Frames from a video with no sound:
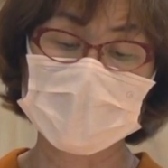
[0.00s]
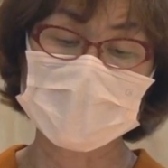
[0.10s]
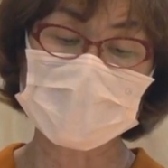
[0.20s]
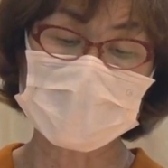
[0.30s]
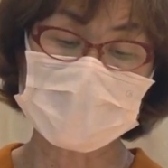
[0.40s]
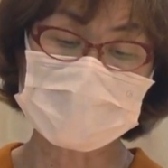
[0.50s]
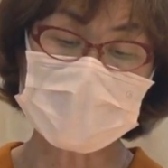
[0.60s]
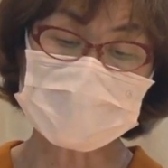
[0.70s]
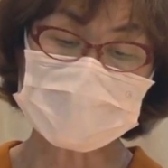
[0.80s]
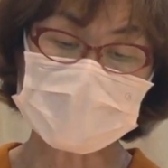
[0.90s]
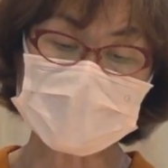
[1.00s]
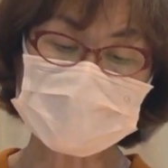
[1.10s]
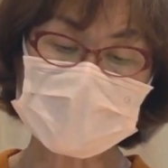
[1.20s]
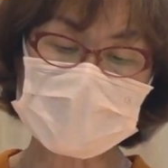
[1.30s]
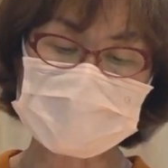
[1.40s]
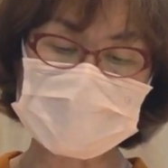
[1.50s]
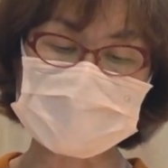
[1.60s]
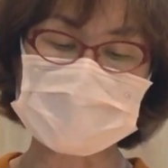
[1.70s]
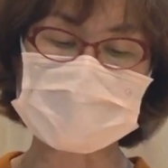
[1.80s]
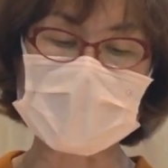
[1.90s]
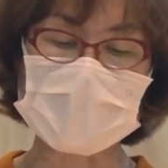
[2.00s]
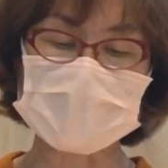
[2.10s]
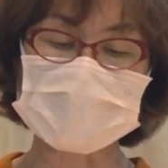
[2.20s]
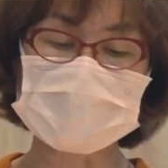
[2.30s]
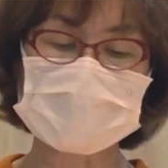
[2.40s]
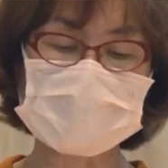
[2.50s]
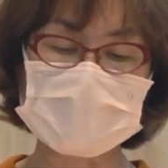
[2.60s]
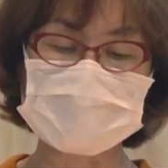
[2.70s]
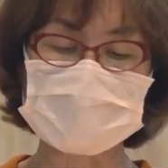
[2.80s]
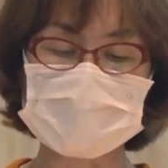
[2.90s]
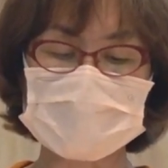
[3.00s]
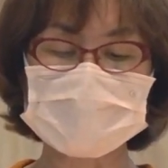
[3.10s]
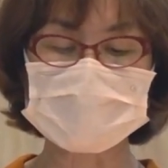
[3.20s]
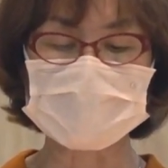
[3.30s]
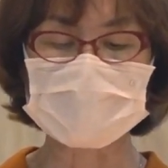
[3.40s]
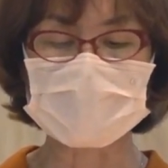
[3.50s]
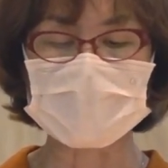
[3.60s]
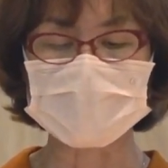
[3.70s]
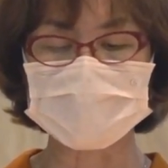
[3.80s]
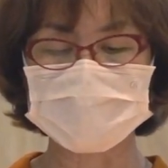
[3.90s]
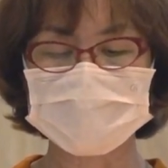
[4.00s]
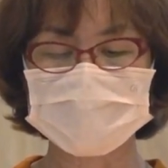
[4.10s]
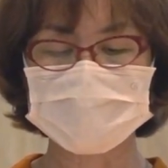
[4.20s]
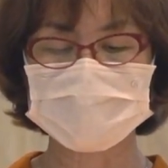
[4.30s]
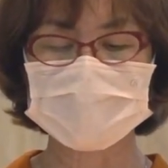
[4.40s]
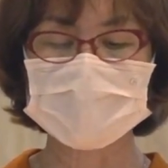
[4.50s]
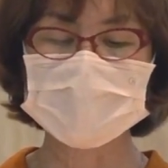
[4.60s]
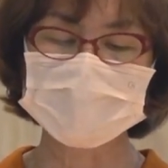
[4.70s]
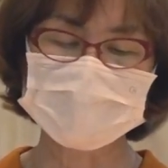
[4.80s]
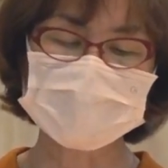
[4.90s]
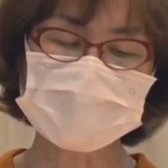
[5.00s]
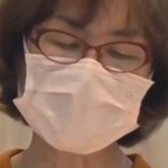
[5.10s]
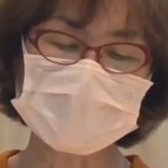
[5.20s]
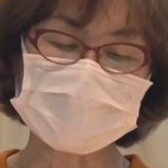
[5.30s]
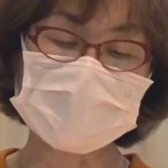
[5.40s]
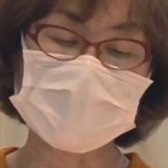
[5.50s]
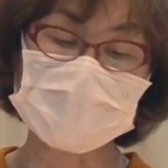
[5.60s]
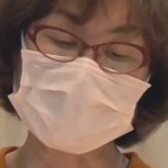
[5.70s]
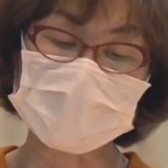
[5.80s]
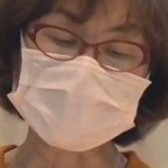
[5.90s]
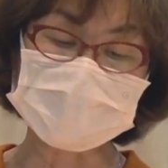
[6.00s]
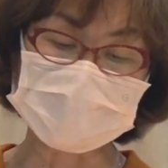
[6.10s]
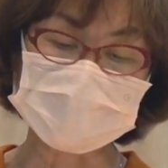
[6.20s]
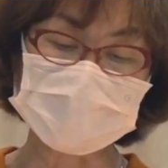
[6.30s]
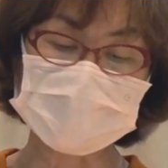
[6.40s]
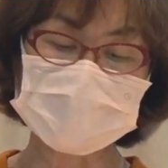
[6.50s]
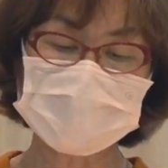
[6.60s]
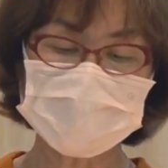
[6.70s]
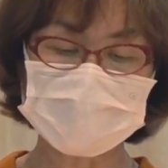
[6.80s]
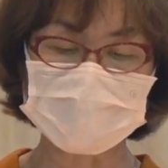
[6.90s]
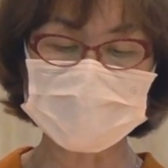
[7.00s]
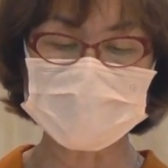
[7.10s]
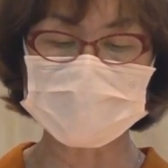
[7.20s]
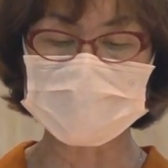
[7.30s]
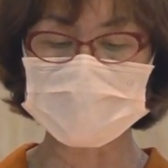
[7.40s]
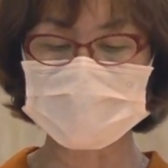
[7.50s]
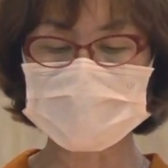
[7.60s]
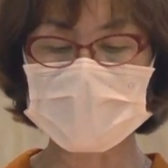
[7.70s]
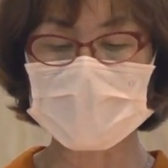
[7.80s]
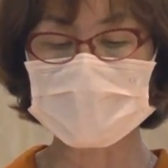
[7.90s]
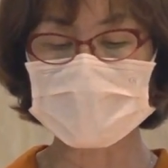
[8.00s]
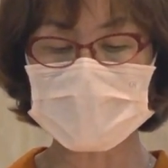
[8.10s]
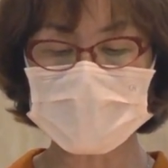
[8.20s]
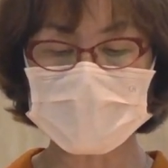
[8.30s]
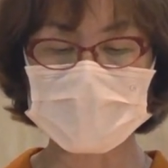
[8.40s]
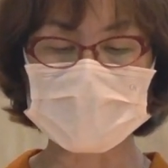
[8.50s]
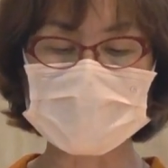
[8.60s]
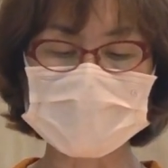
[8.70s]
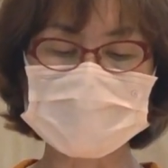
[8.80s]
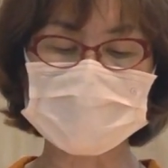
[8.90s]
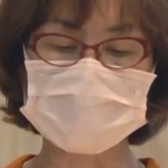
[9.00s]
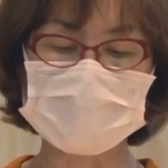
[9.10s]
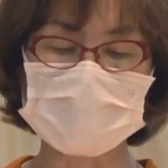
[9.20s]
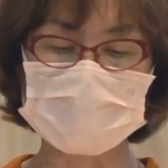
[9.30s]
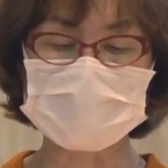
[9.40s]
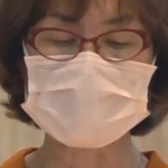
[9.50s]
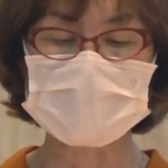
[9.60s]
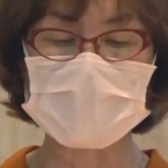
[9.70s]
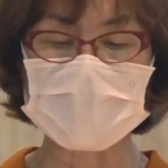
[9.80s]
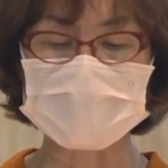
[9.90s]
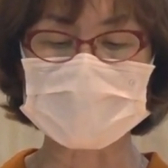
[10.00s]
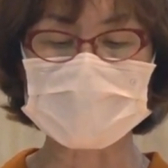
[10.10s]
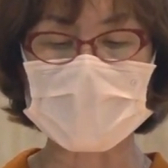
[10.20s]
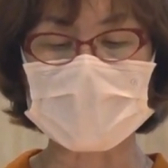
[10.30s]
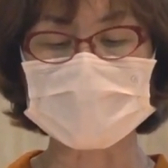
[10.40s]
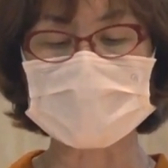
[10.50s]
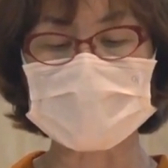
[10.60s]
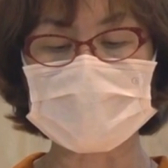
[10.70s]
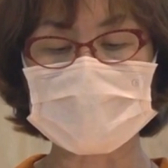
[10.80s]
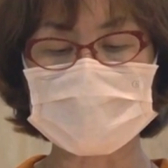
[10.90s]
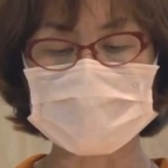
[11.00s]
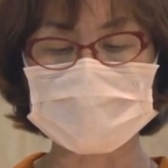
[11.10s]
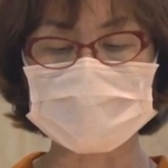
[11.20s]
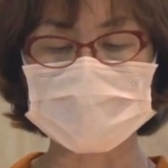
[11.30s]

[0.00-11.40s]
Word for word: 我并不是因为贫乏才说这话。因为我已经学会了在任何环境中常常知足，